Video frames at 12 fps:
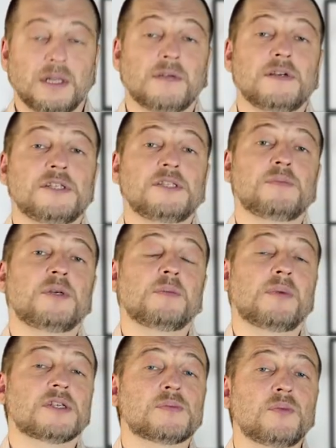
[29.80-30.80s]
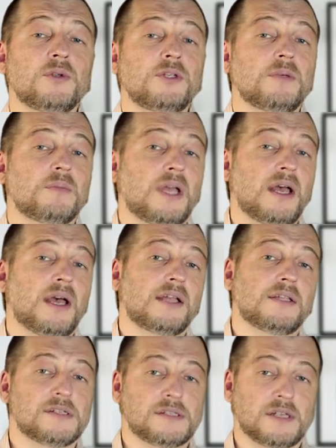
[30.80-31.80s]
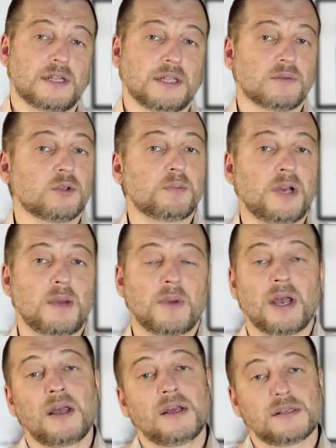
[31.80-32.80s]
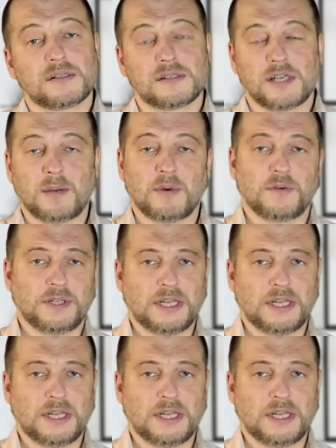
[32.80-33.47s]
Давайте теперь посмотрим на адресата. Вот прямо с самого